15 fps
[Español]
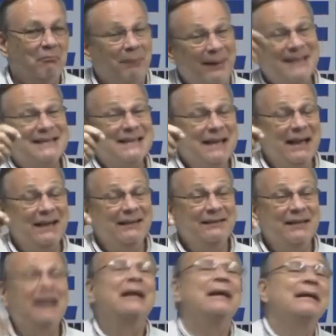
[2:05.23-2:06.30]

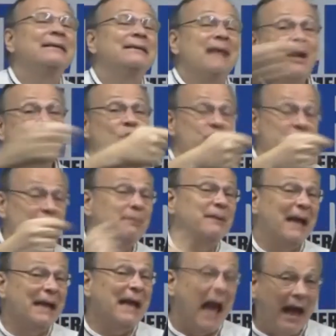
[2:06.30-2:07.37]
presidente del COSEP
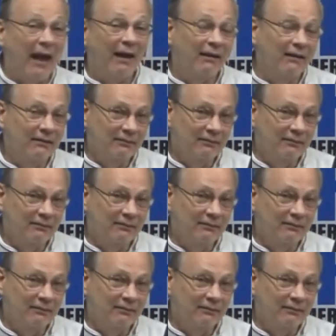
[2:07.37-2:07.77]
de allá.